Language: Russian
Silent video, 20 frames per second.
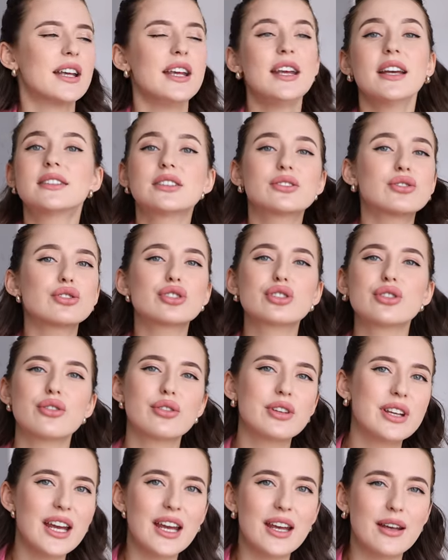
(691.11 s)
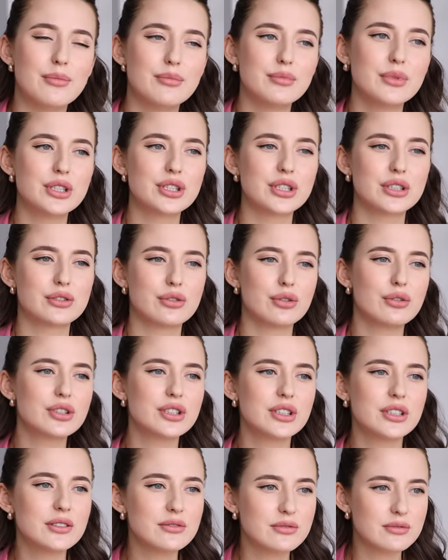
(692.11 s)
И это тоже окей. Мы же
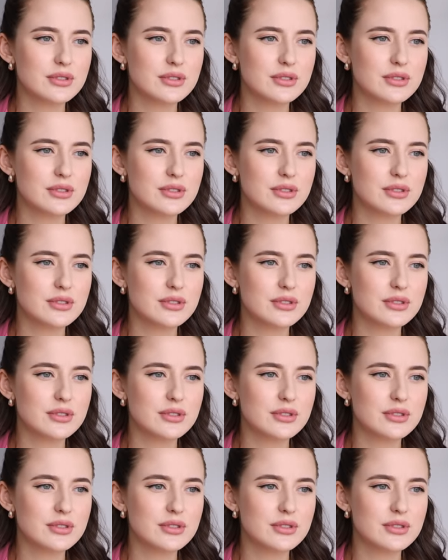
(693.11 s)
тоже